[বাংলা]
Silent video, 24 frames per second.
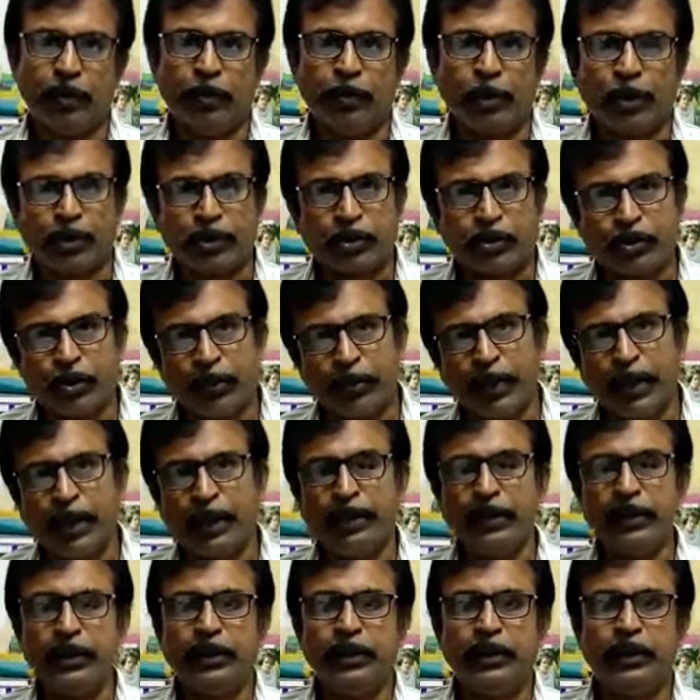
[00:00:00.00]
বর্তমান
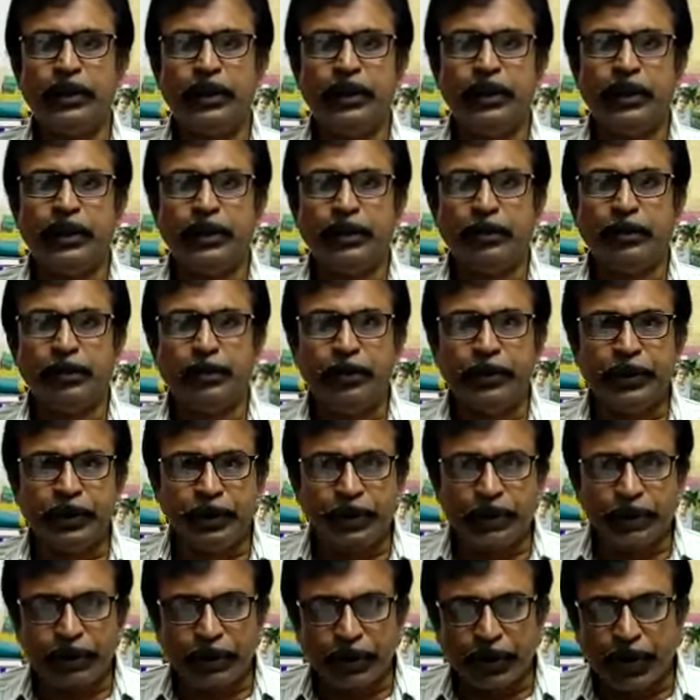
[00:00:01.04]

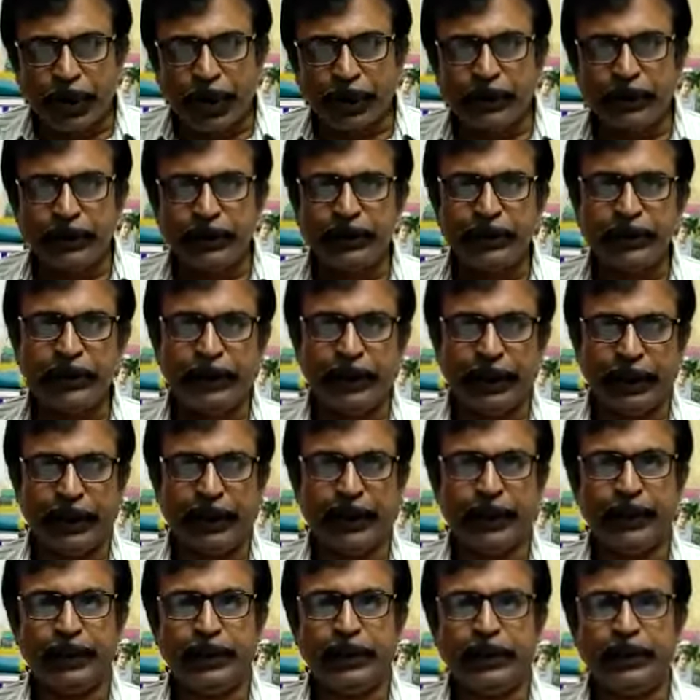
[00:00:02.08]
বিশ্ব রাজনীতিতে
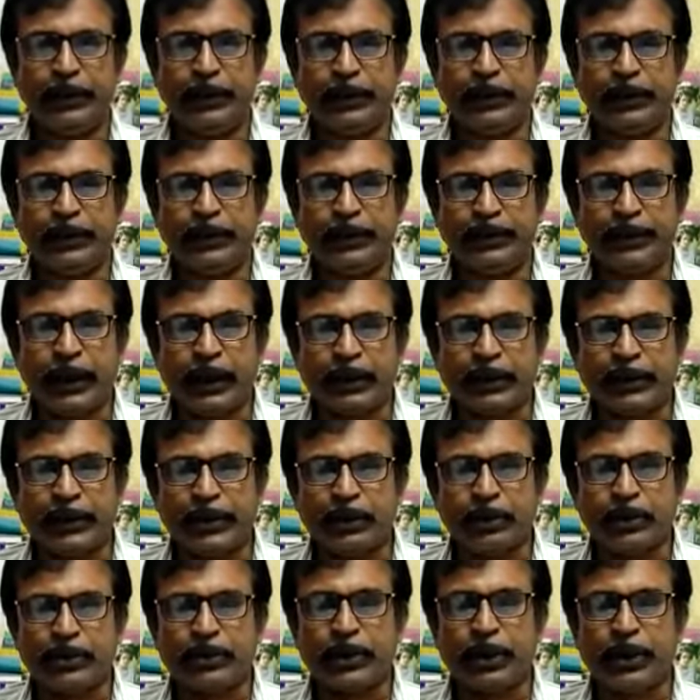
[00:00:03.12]

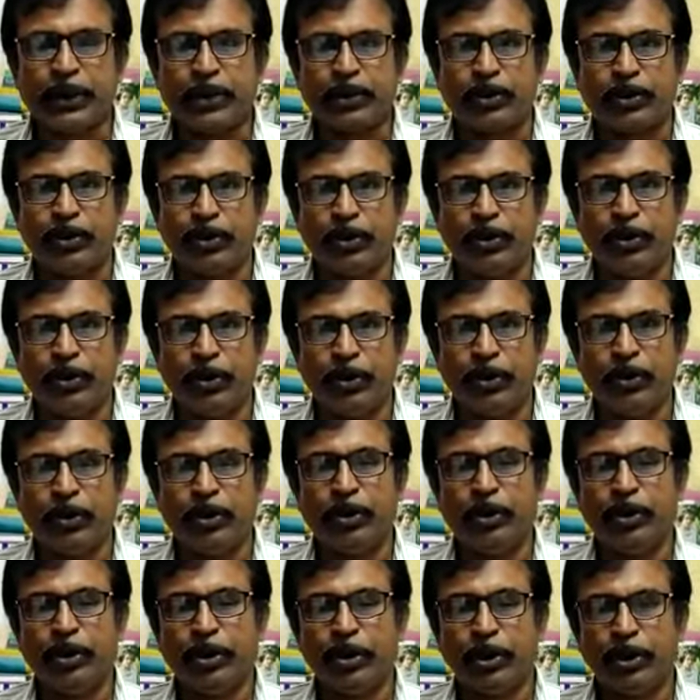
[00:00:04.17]
জাতীয় স্বার্থই হল
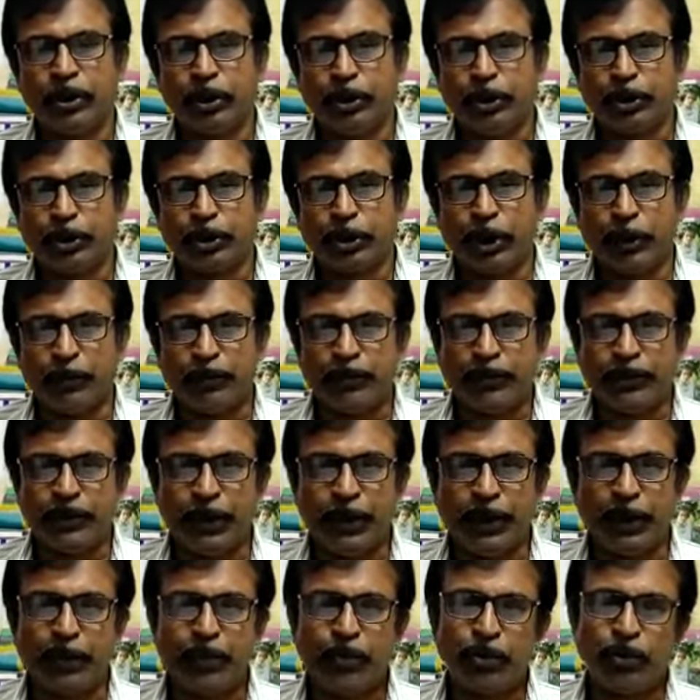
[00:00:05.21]

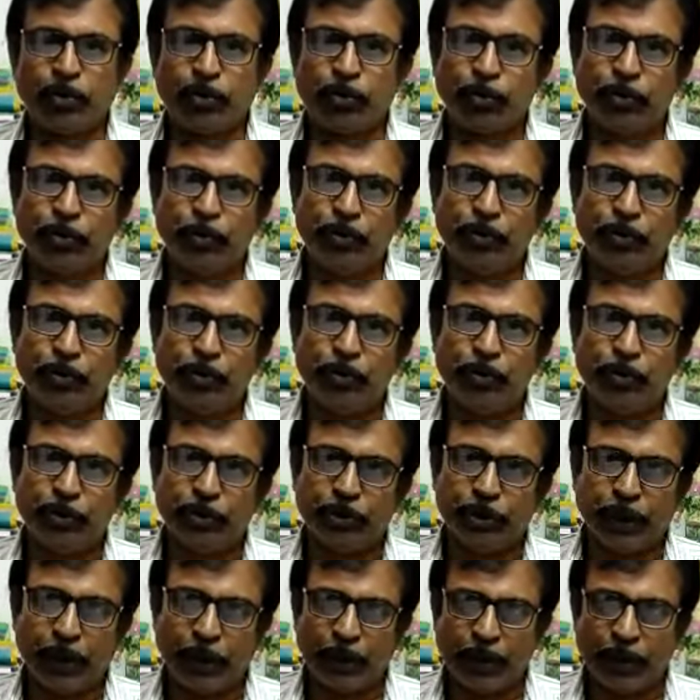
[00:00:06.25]
সবচেয়ে গুরুত্বপূর্ণ
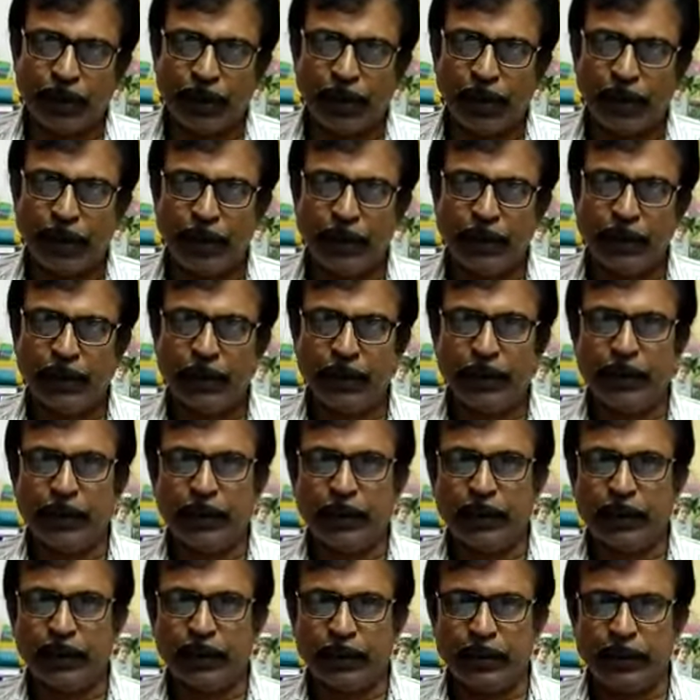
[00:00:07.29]
ধারণা
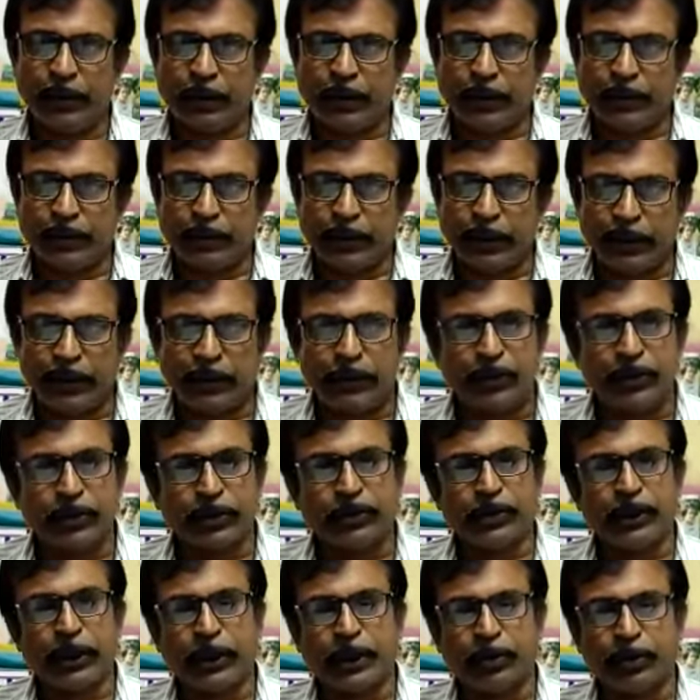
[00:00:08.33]
জাতীয়
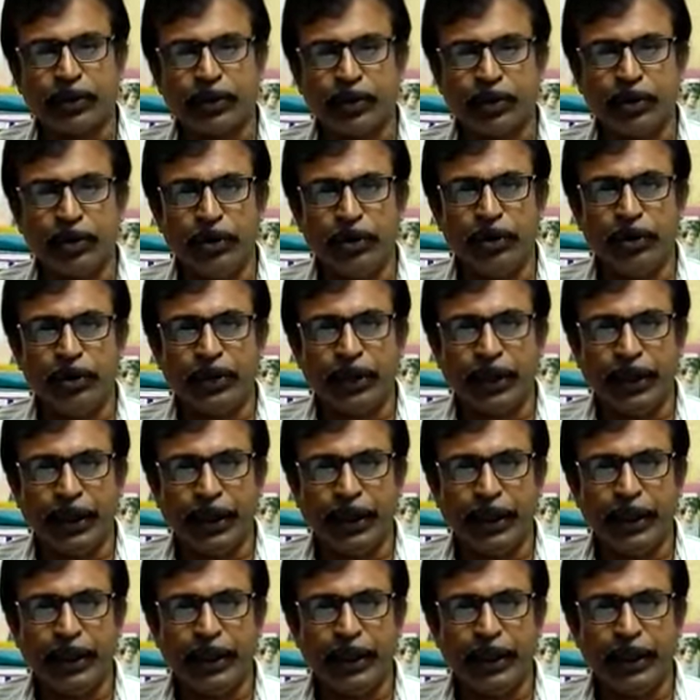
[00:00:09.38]
স্বার্থ হল কি